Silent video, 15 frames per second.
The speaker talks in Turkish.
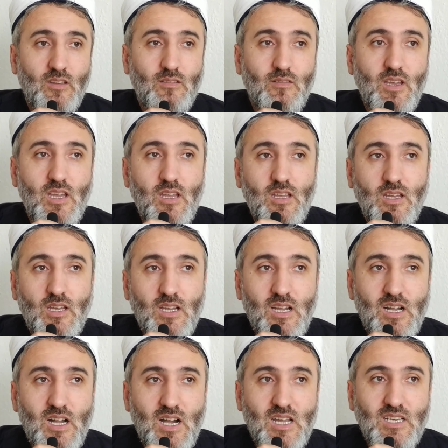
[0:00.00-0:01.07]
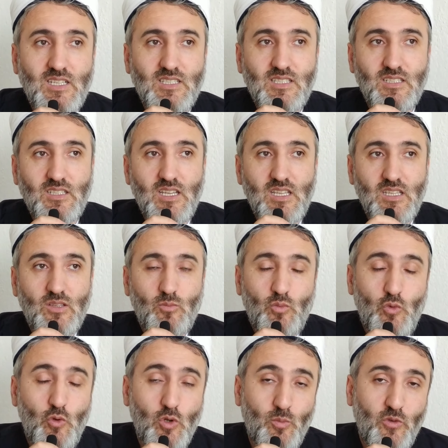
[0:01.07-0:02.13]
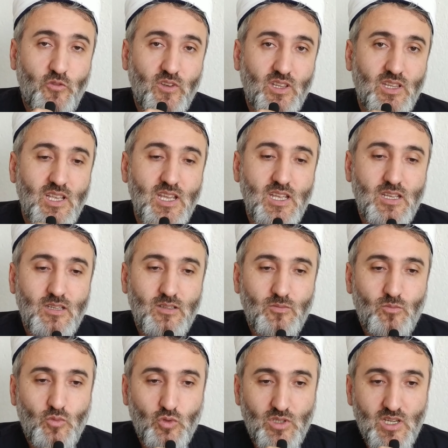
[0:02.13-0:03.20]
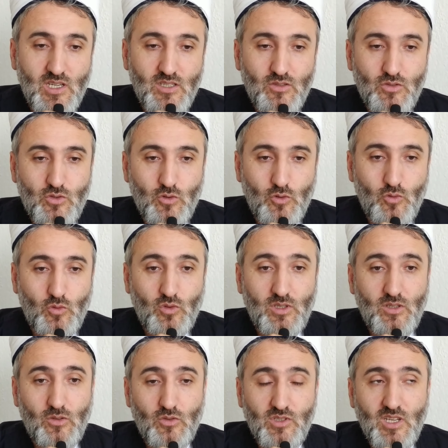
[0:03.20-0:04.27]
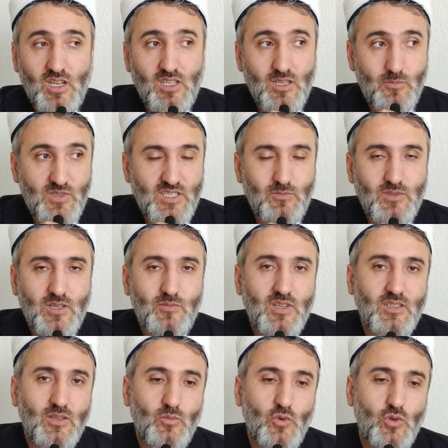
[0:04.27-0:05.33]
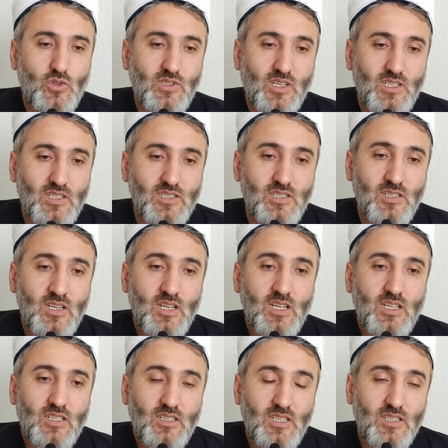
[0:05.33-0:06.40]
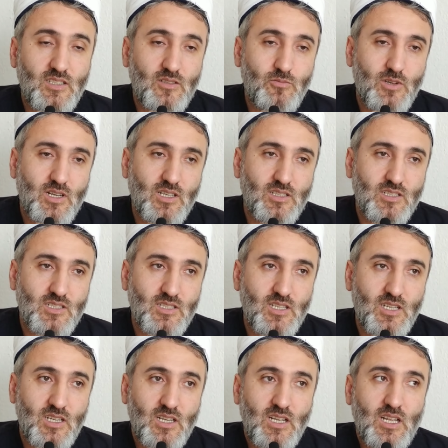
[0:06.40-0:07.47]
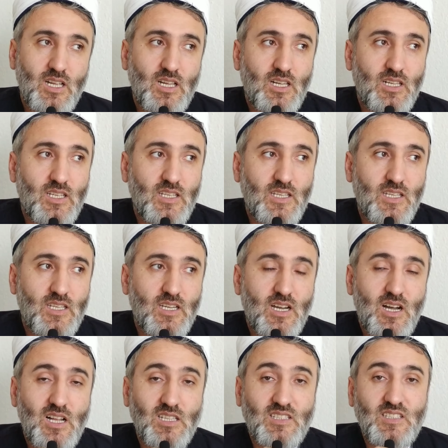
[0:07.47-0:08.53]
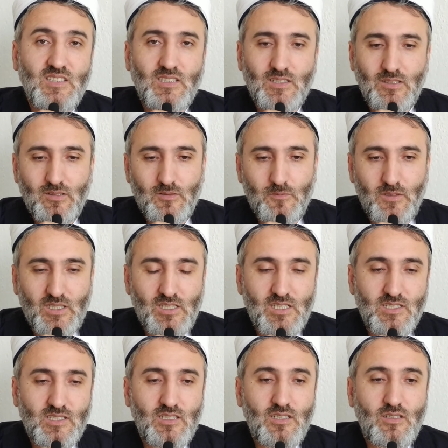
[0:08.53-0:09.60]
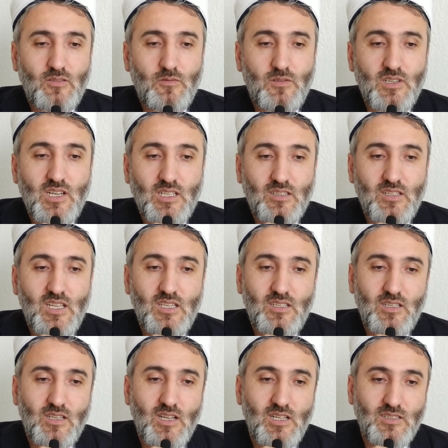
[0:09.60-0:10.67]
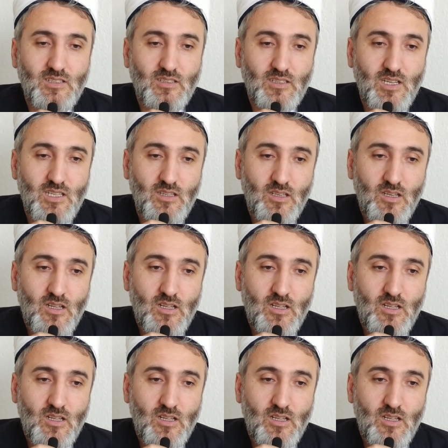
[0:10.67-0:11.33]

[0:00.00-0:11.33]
ve arkasından büyük bir fitne bu da çok e, özellikle bizim zamanda büyük sayılır. Nedir bu arkadaşlar? E, altın fitnesi. Fırat Nehri'nin altından